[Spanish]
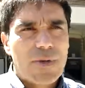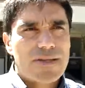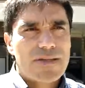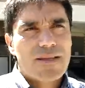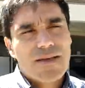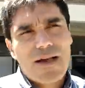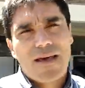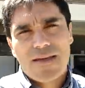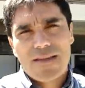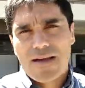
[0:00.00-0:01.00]
para tratar de que
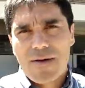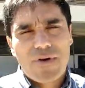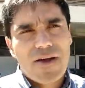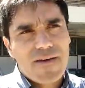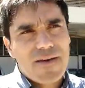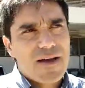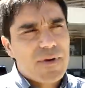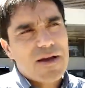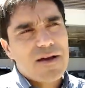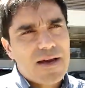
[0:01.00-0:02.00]
cada día tengamos una vida
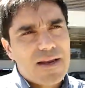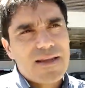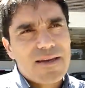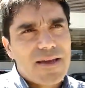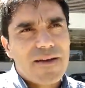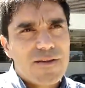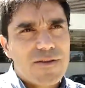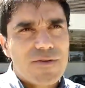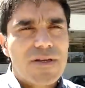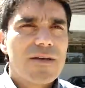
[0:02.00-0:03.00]
más alegre, que
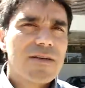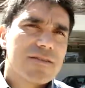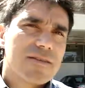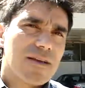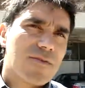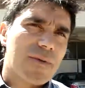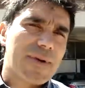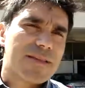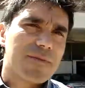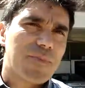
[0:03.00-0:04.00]
Everton sea una
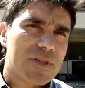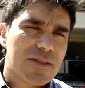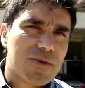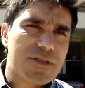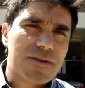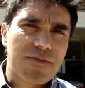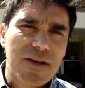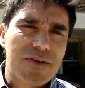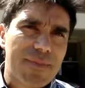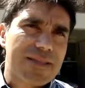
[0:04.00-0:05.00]
parte importante de nuestras
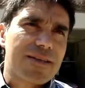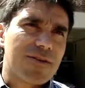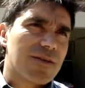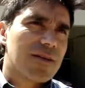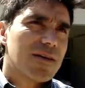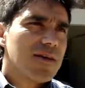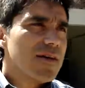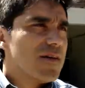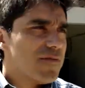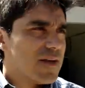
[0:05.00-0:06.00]
vidas y una parte que nos dé
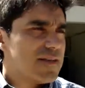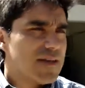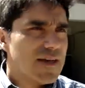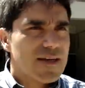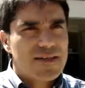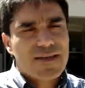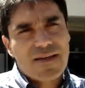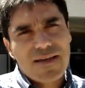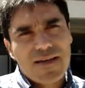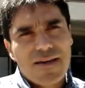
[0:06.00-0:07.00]
felicidad, ...si es
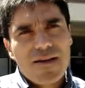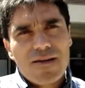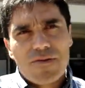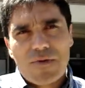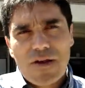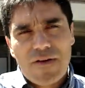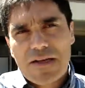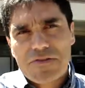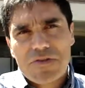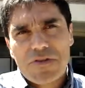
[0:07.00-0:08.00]
que un
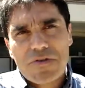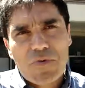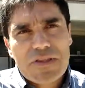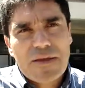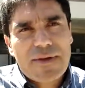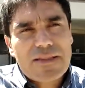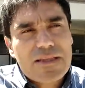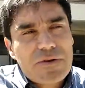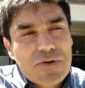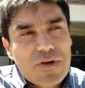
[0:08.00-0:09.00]
abrazo y
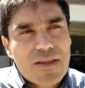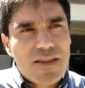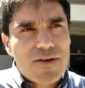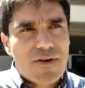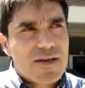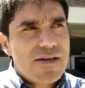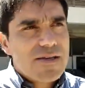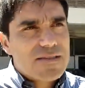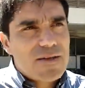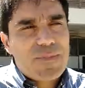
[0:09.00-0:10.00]
modestamente lo único que les digo es que
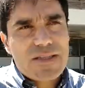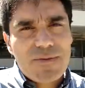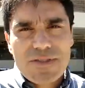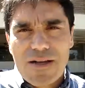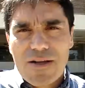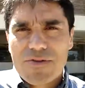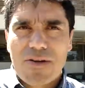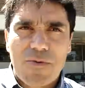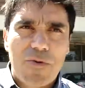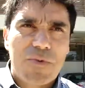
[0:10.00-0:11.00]
siempre tratamos de hacer las
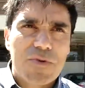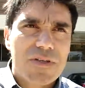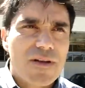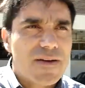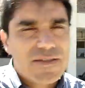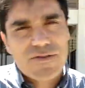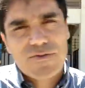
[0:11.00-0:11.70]
cosas lo mejor posible, a veces